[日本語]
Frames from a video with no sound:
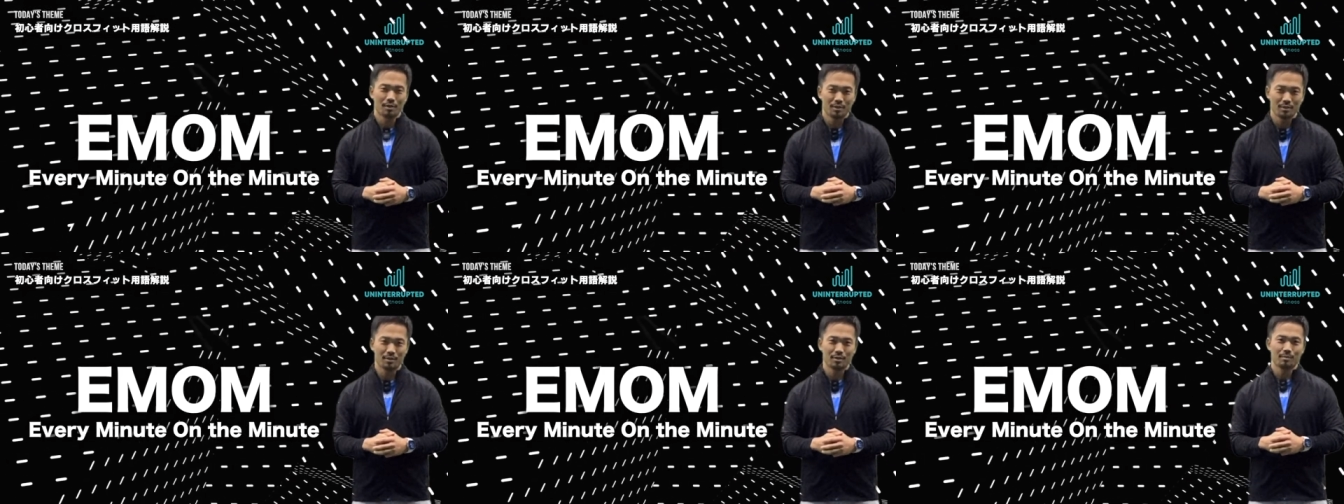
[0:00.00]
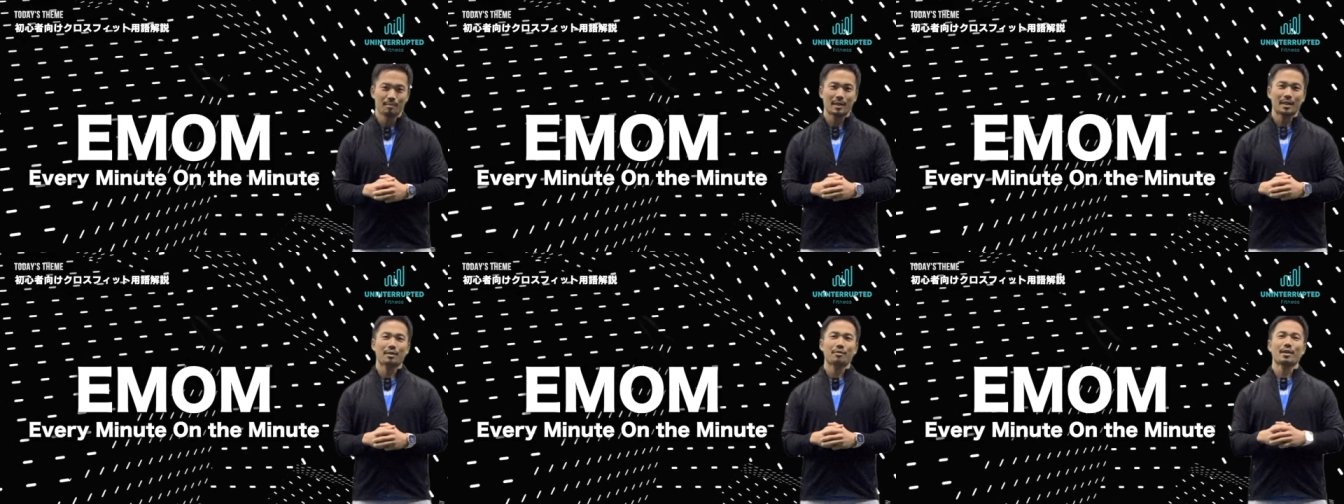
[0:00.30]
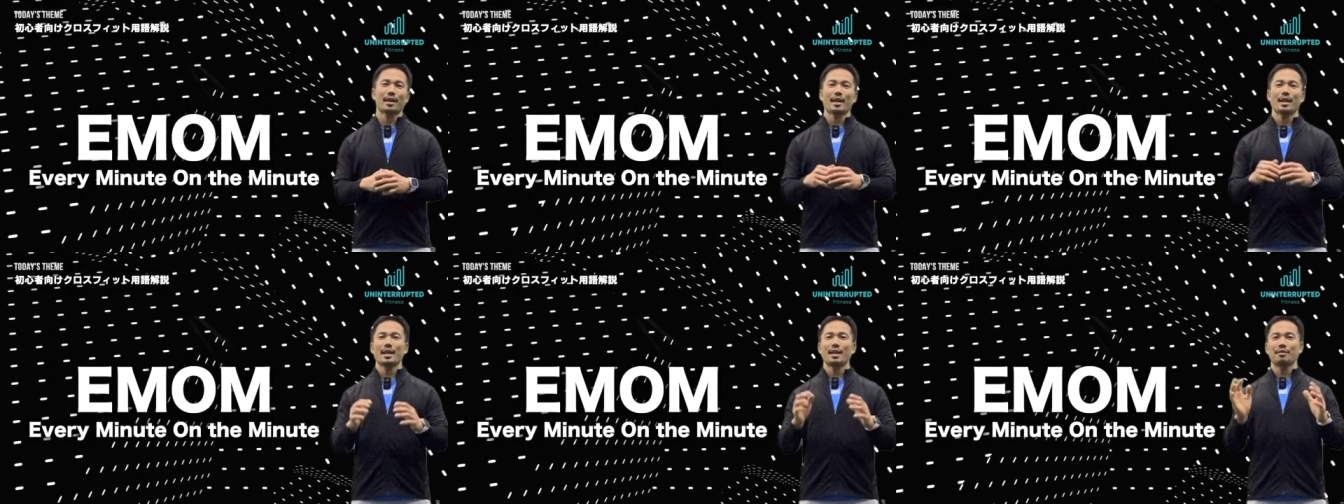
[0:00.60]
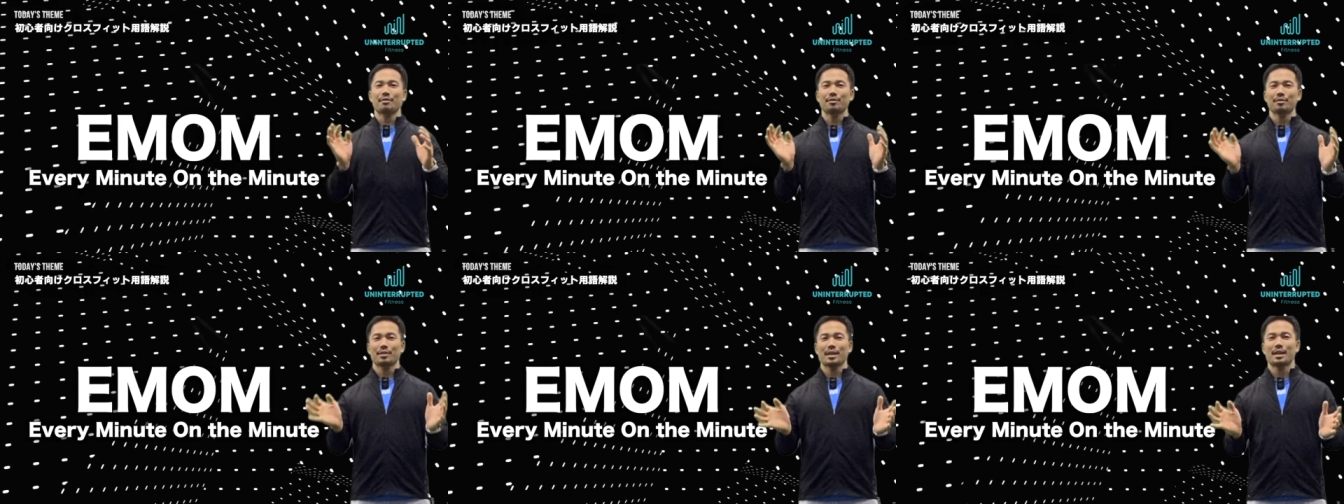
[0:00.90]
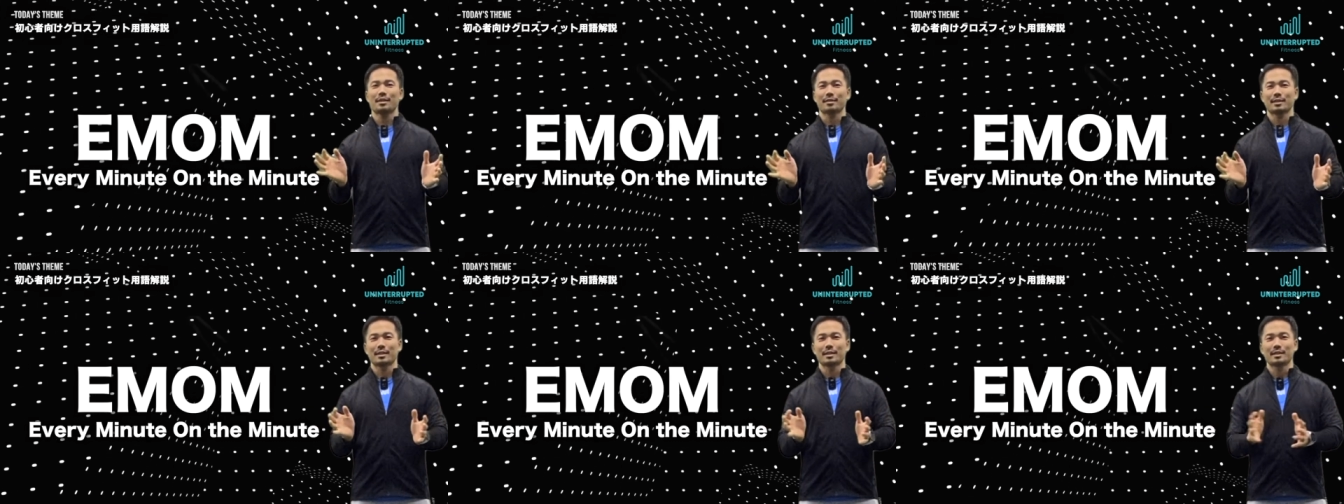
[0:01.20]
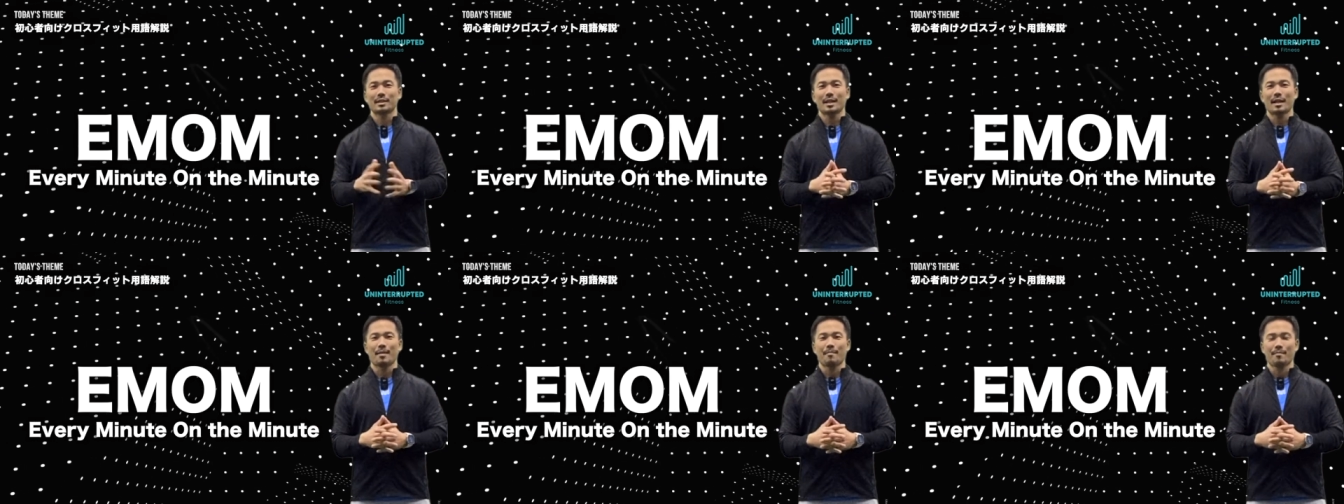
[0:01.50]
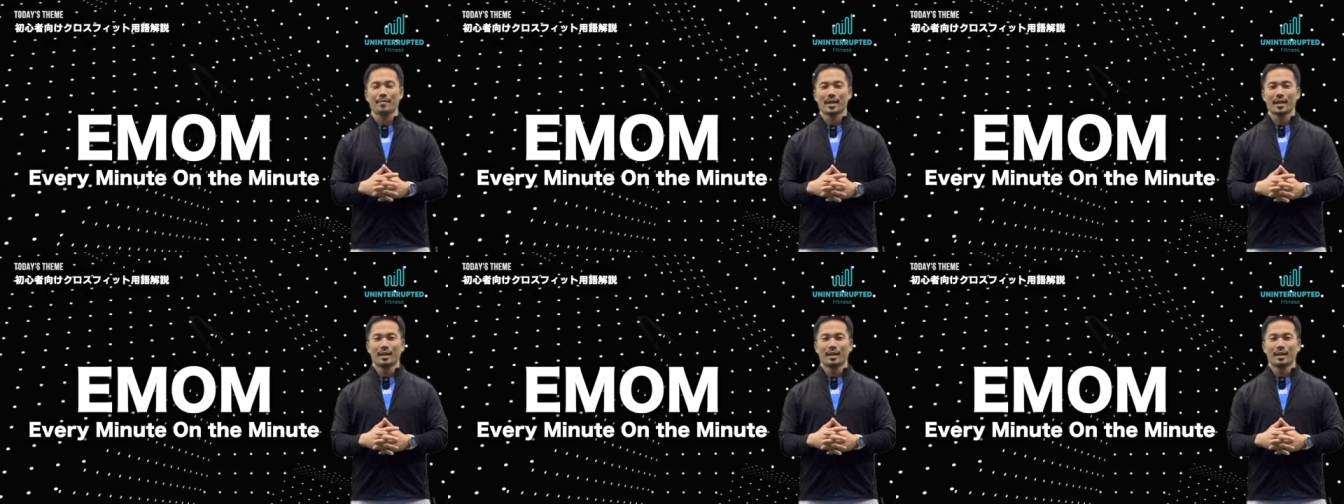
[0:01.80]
いうまたこれ英語の略でして